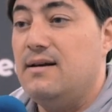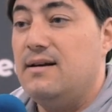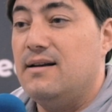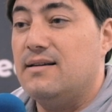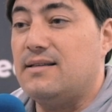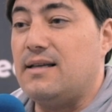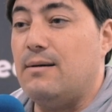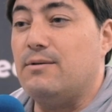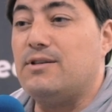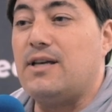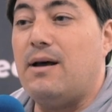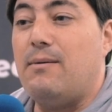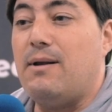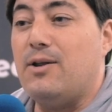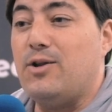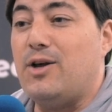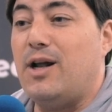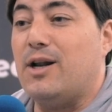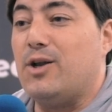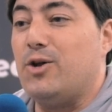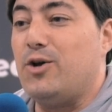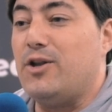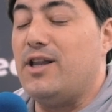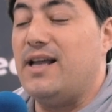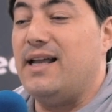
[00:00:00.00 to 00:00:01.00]
Estamos hablando
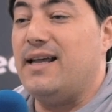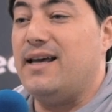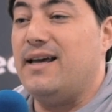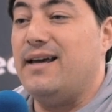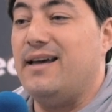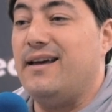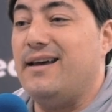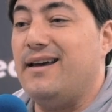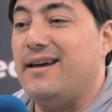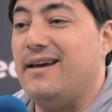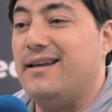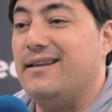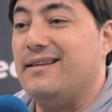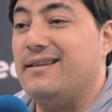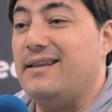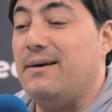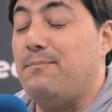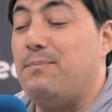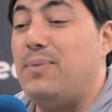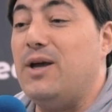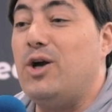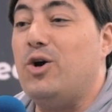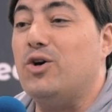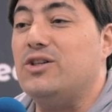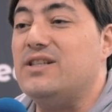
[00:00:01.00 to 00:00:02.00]
alrededor
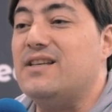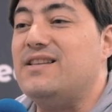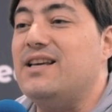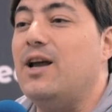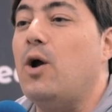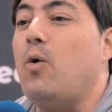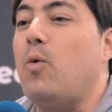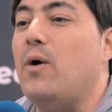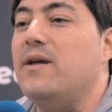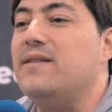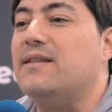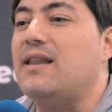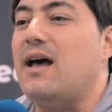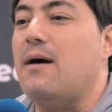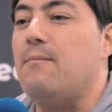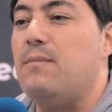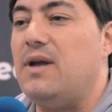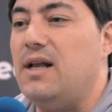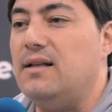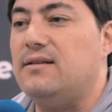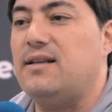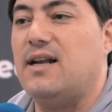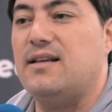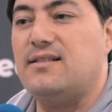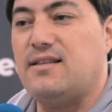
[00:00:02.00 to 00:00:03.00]
de, picos de
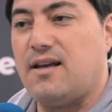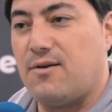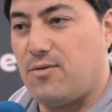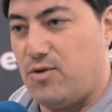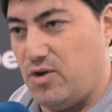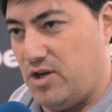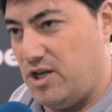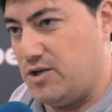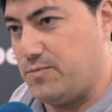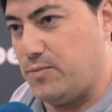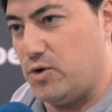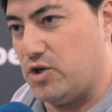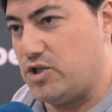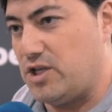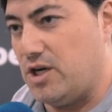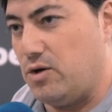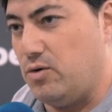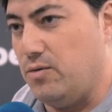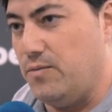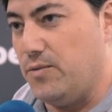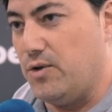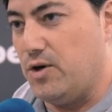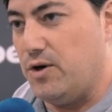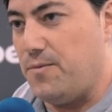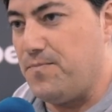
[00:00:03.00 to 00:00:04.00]
50.000 transacciones por
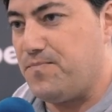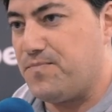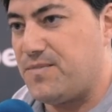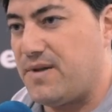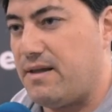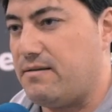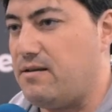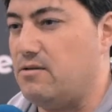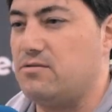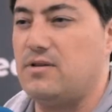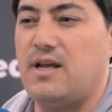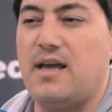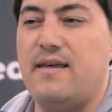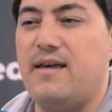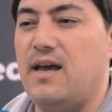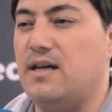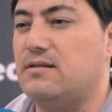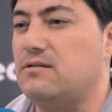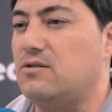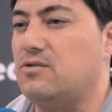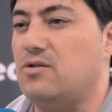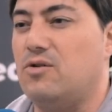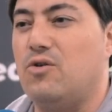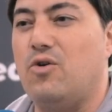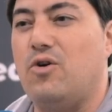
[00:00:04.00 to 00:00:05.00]
segundo. hacer una idea,
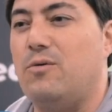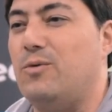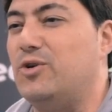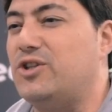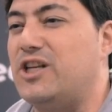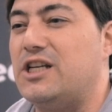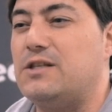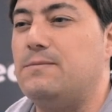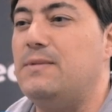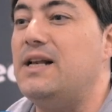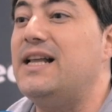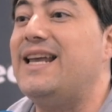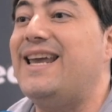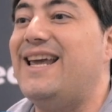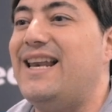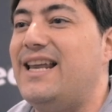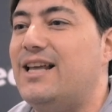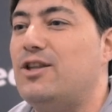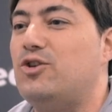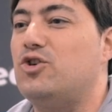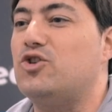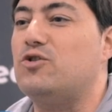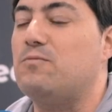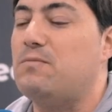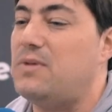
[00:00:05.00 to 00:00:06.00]
estos son como
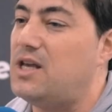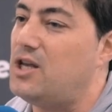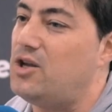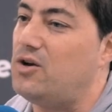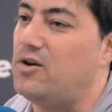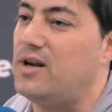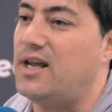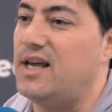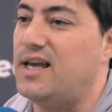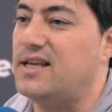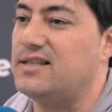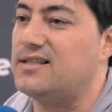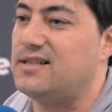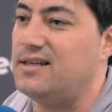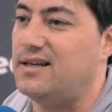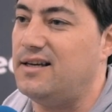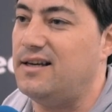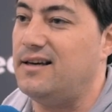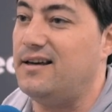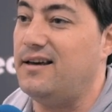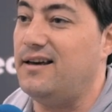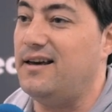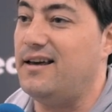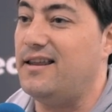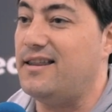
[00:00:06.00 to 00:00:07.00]
3.500 millones
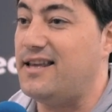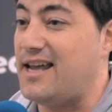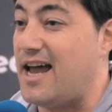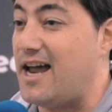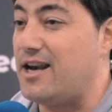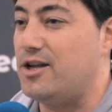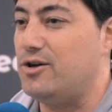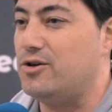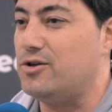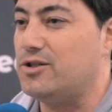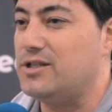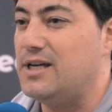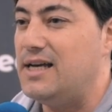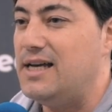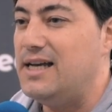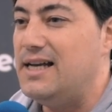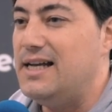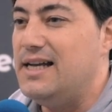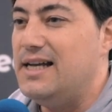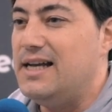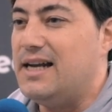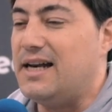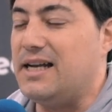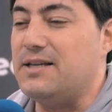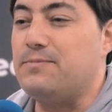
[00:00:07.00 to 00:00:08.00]
diarios.
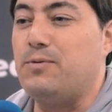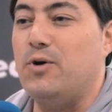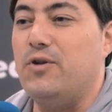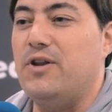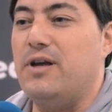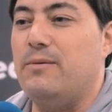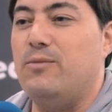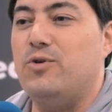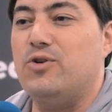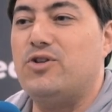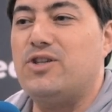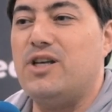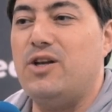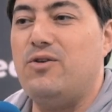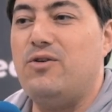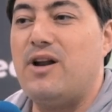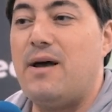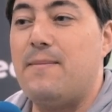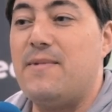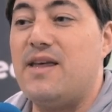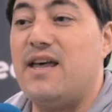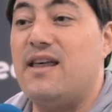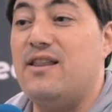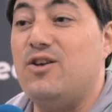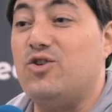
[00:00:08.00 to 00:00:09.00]
Respondemos en
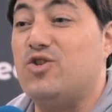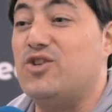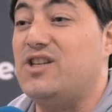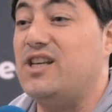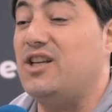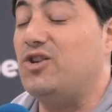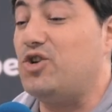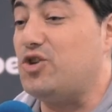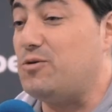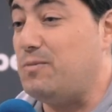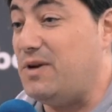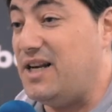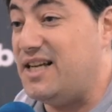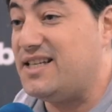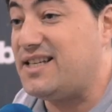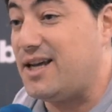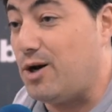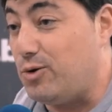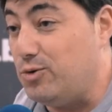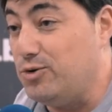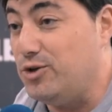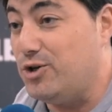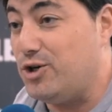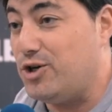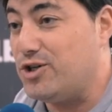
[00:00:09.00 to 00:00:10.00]
una media de 200
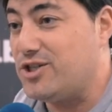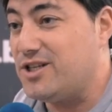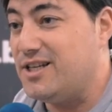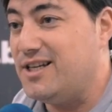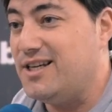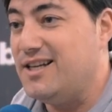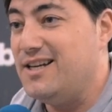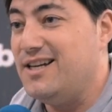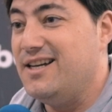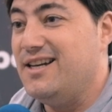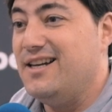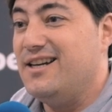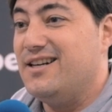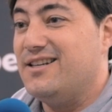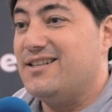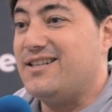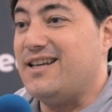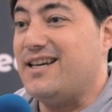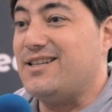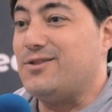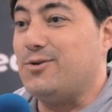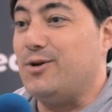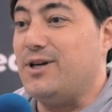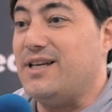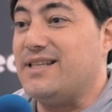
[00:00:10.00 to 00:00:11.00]
milisegundos. O
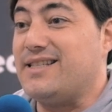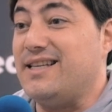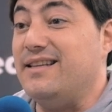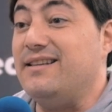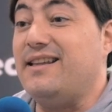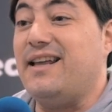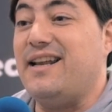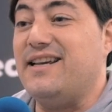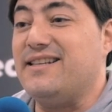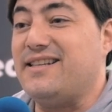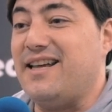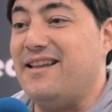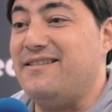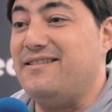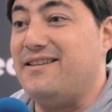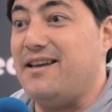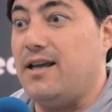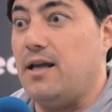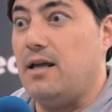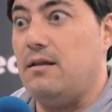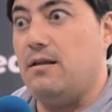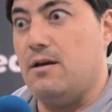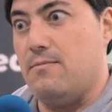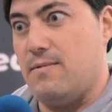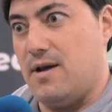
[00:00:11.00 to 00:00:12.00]
sea, esto es
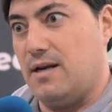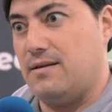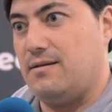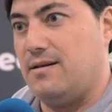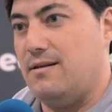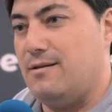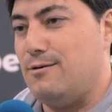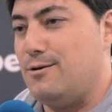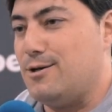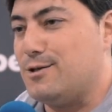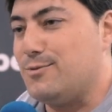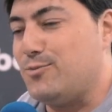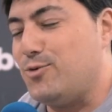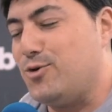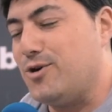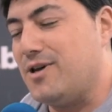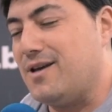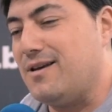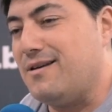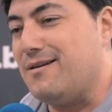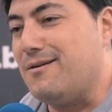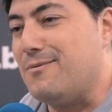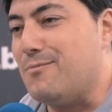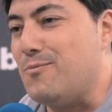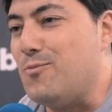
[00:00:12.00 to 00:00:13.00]
interesante y divertido, es
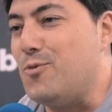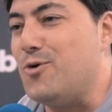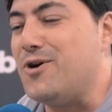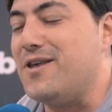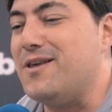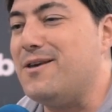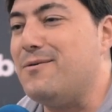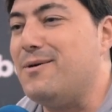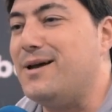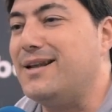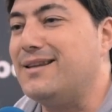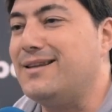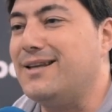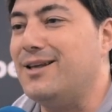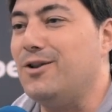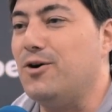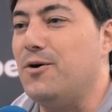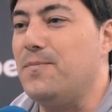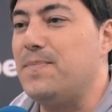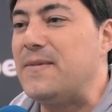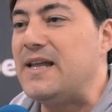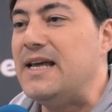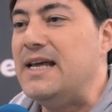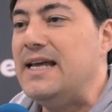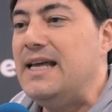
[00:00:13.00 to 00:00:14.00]
muy, muy
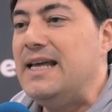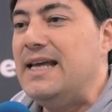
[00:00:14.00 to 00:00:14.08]
divertido.